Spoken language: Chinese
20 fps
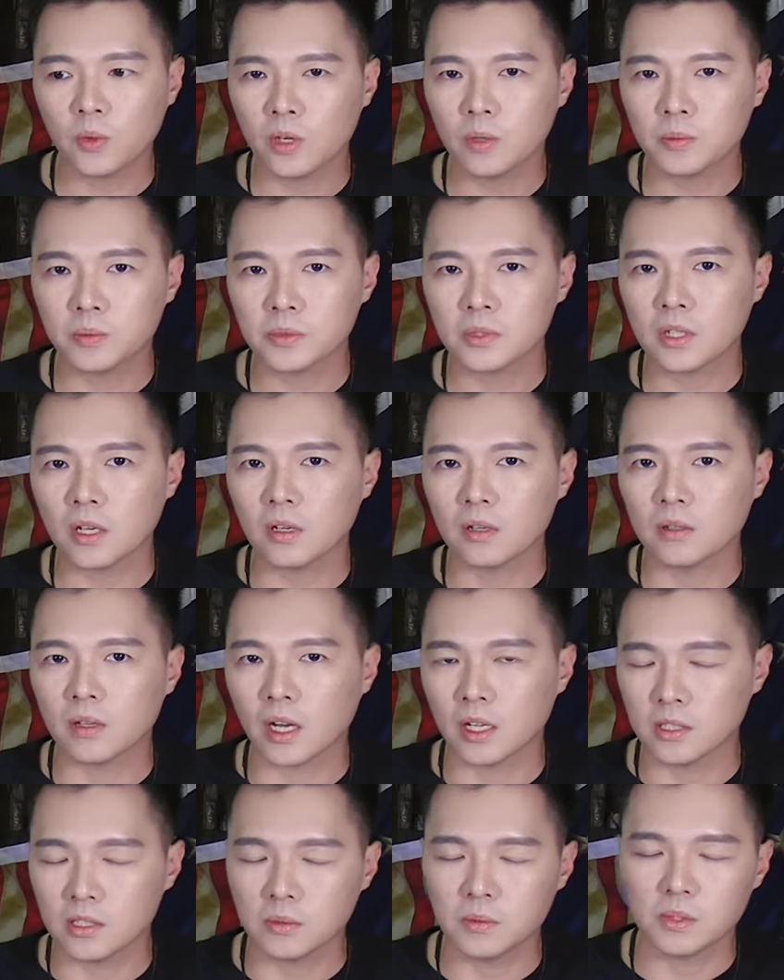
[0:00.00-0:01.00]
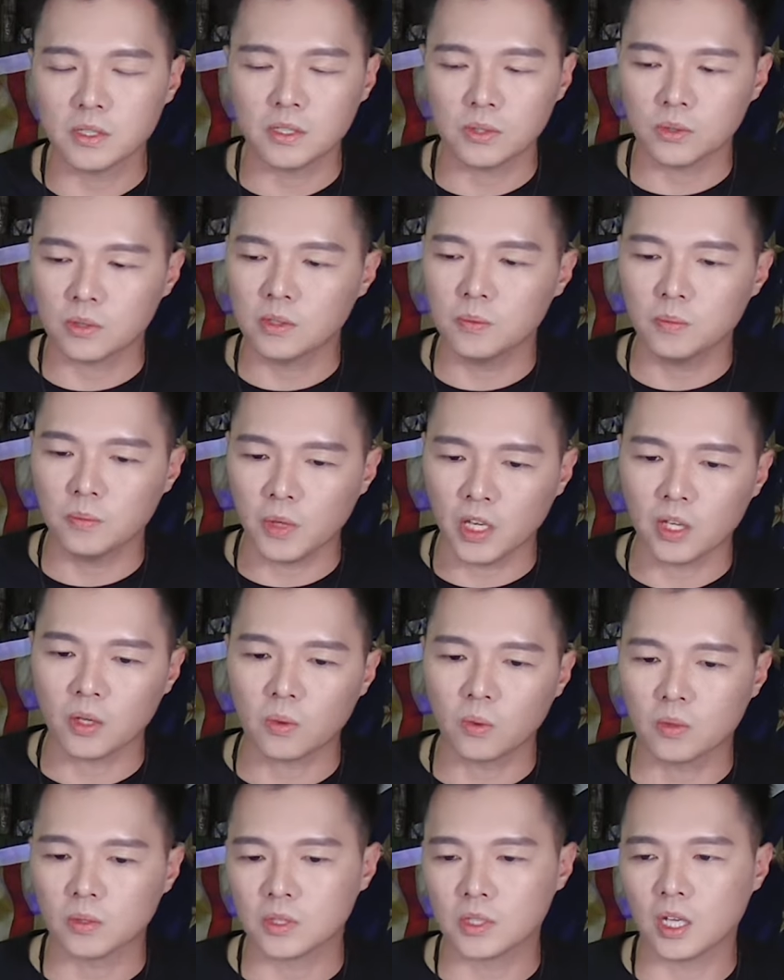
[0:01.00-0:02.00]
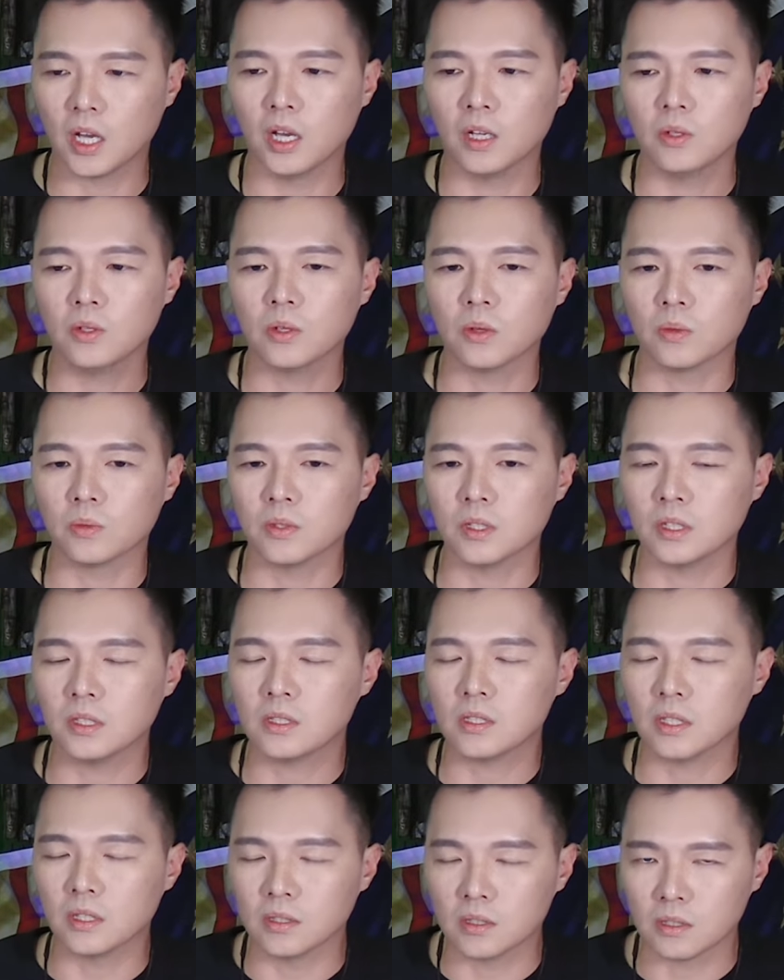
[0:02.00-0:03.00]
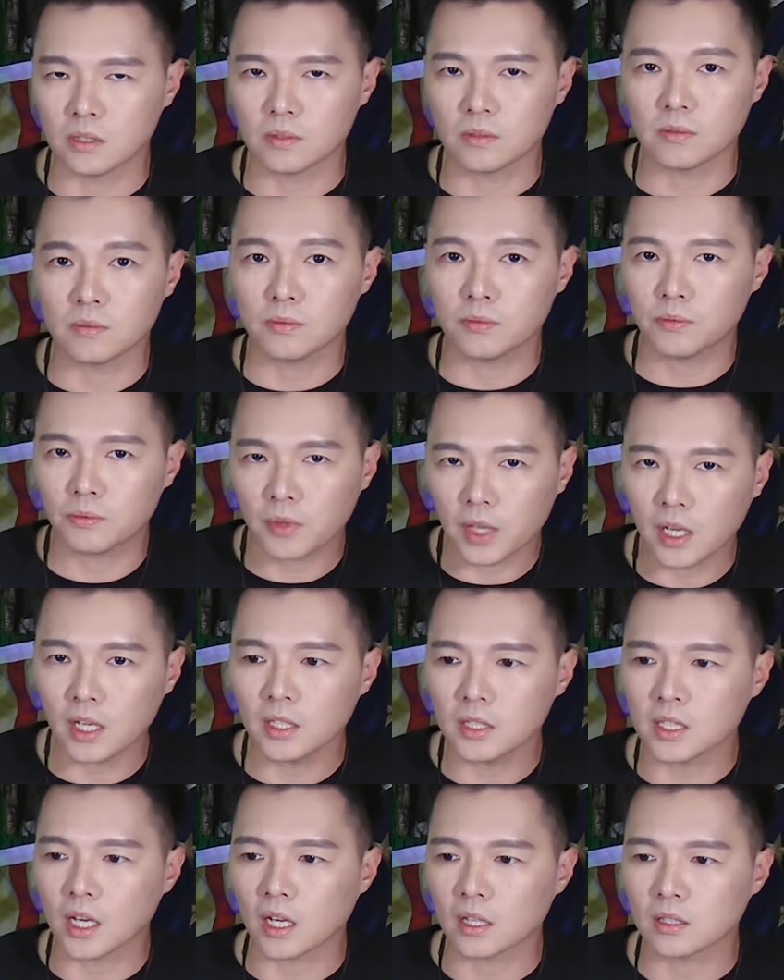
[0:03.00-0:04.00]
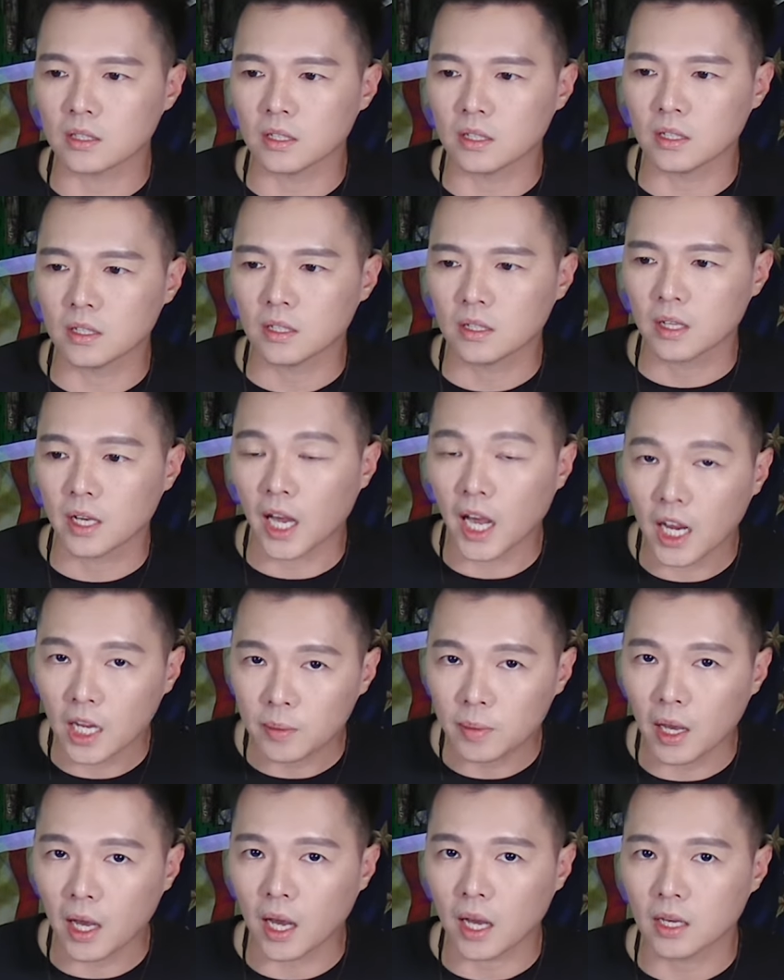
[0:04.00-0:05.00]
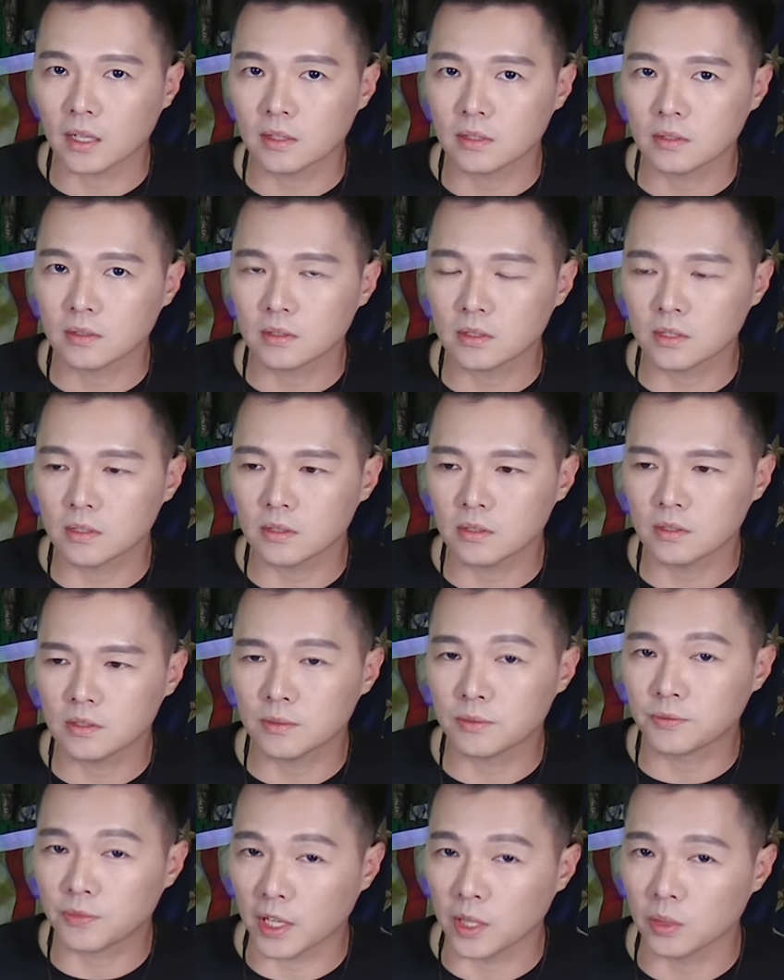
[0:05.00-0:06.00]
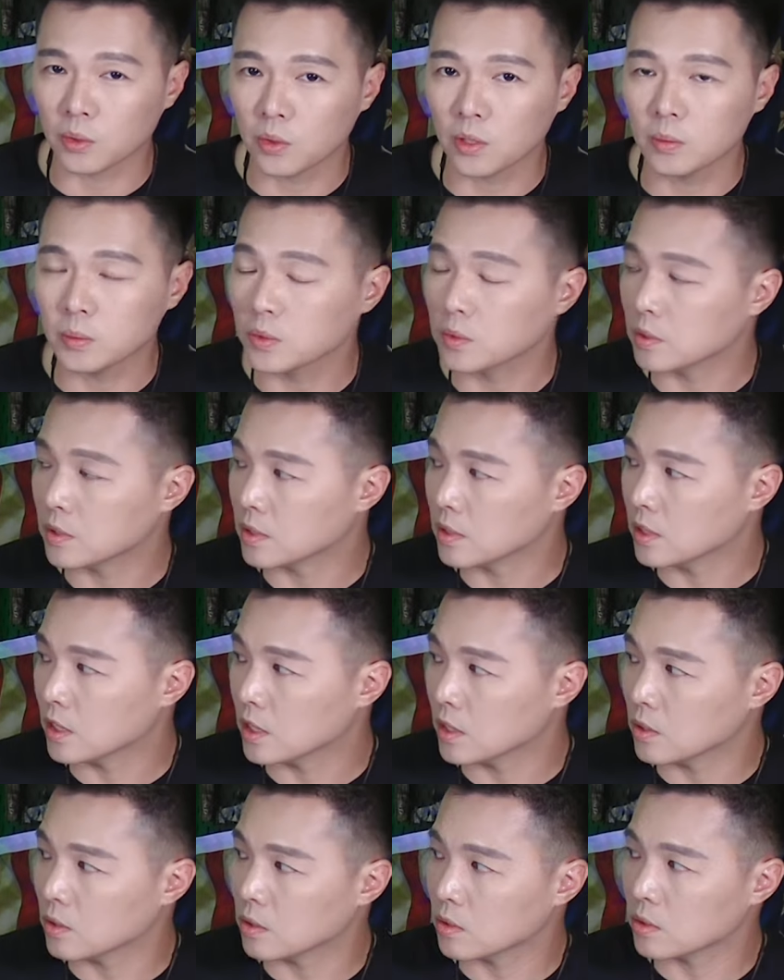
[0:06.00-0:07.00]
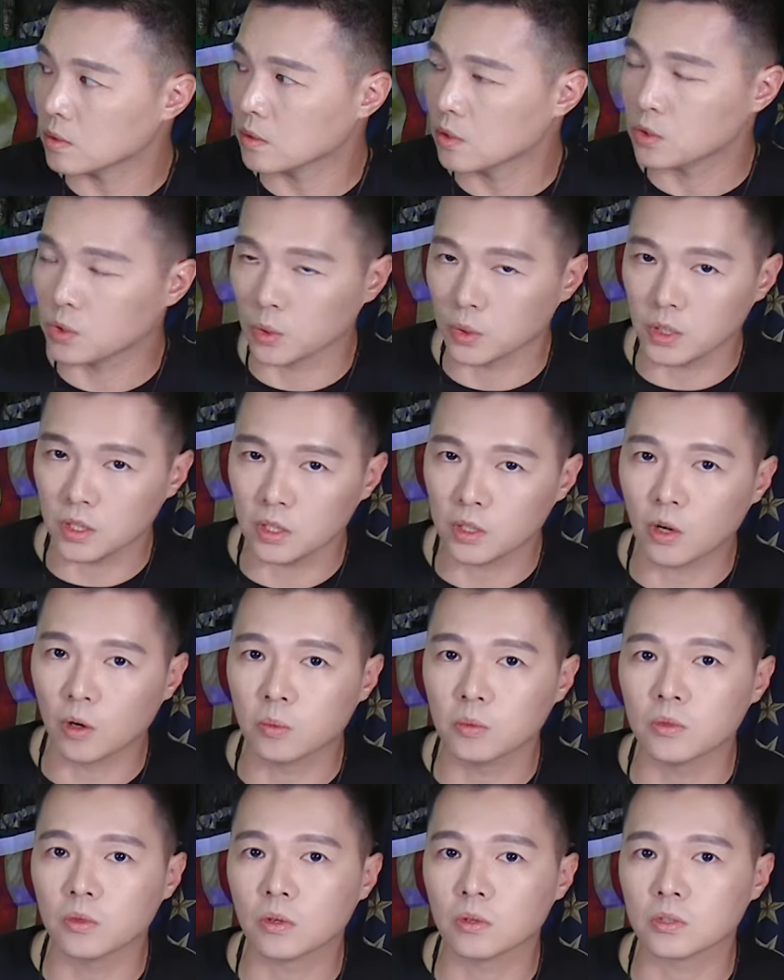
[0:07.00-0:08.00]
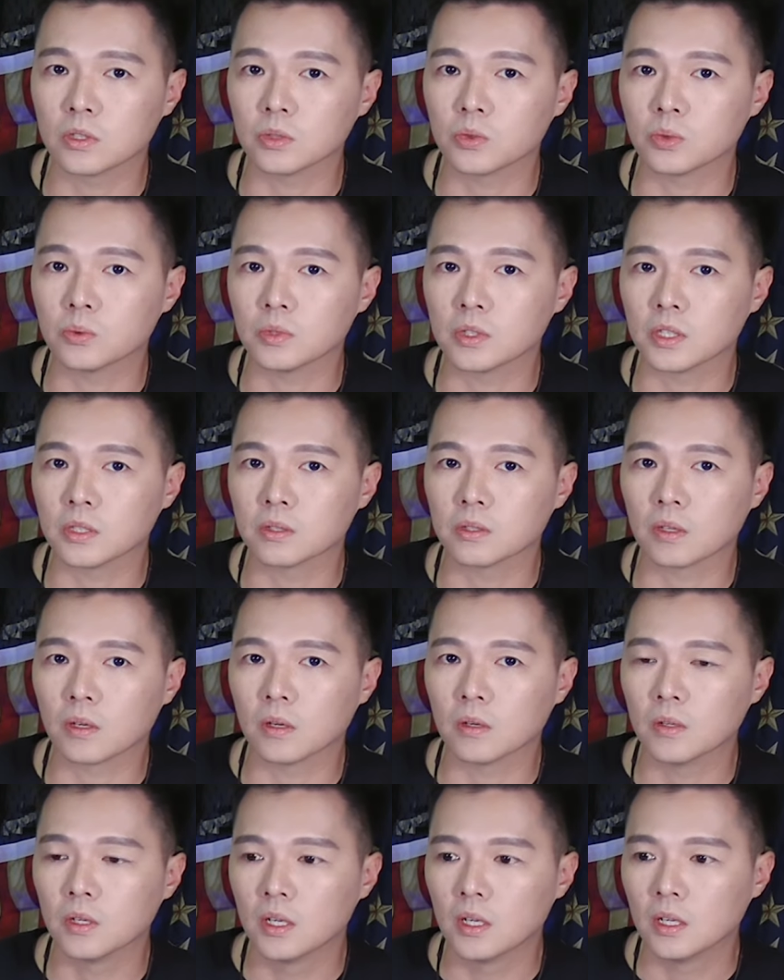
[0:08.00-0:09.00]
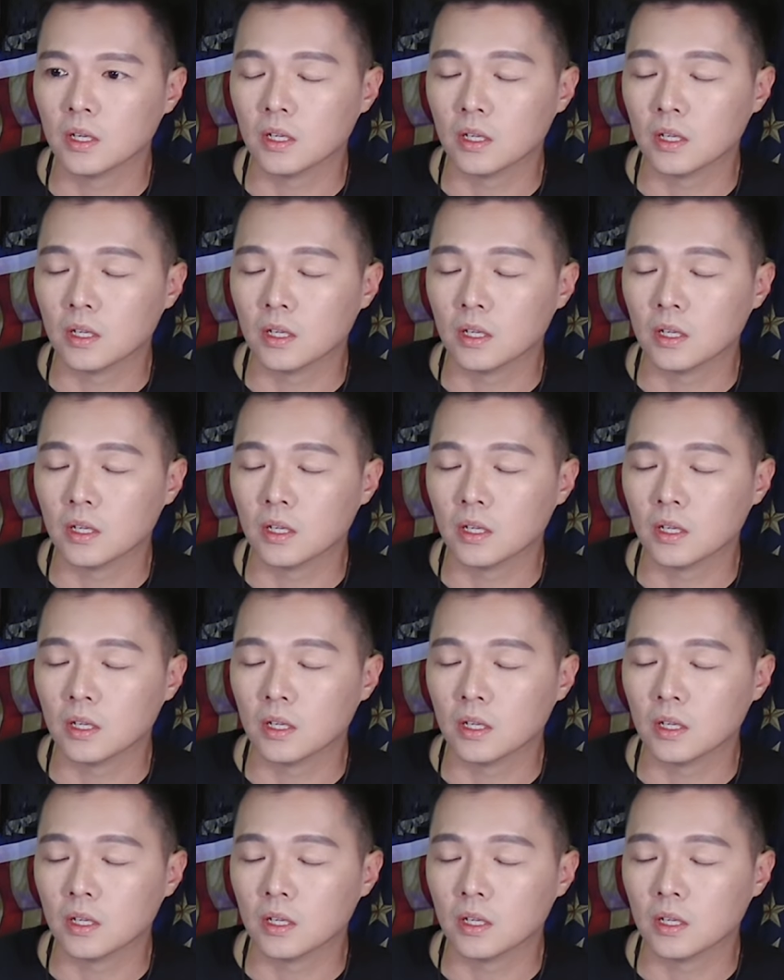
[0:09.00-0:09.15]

各位不知道还记不记得，就是美国曾有一阵子非常的害怕，甚至是反对穆斯林，就是因为九一一恐怖攻击出现之后，